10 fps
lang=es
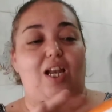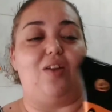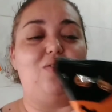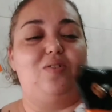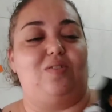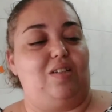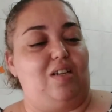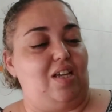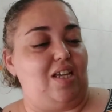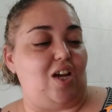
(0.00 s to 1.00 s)
claro.
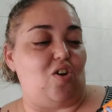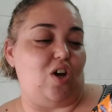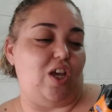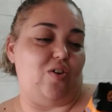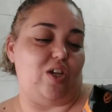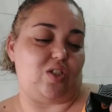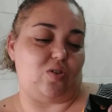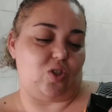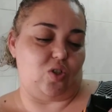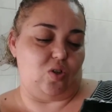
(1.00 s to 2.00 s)
Y he cogido
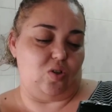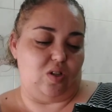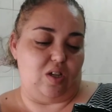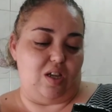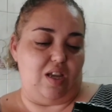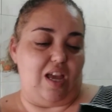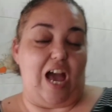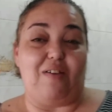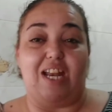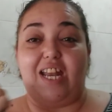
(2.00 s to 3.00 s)
esto solo.
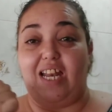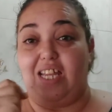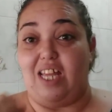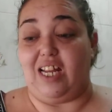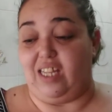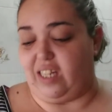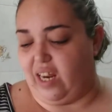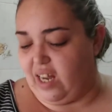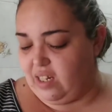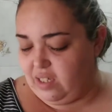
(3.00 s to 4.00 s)
A ver en el líder que
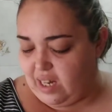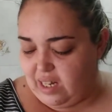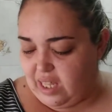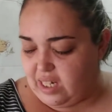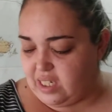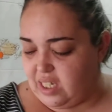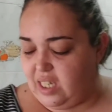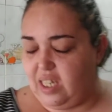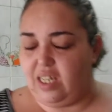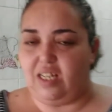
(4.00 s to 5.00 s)
traerán Del líder
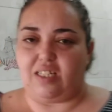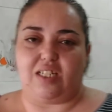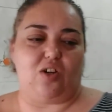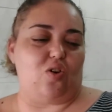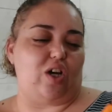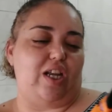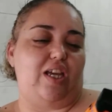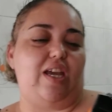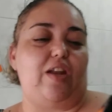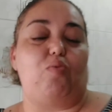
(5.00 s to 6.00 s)
sí,
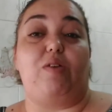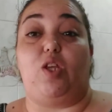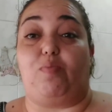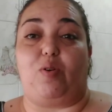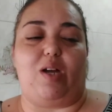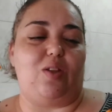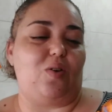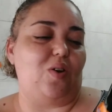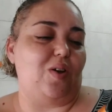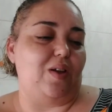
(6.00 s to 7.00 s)
cogeré y haré un vídeo probando.
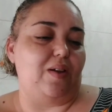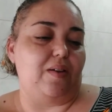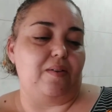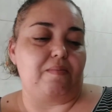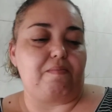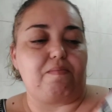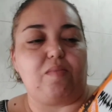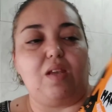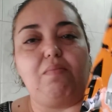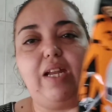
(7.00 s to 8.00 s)

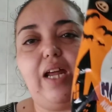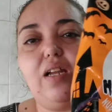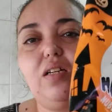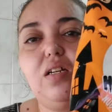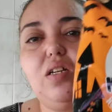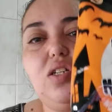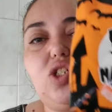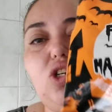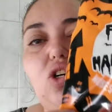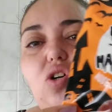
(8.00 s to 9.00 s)
Mirad,
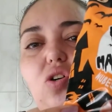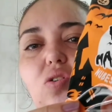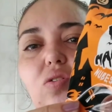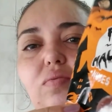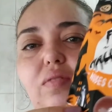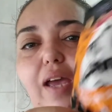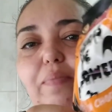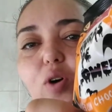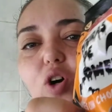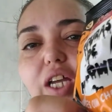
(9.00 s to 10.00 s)
son
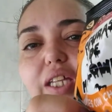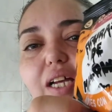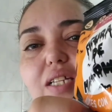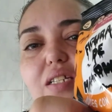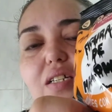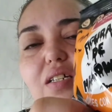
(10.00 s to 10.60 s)
esponjitas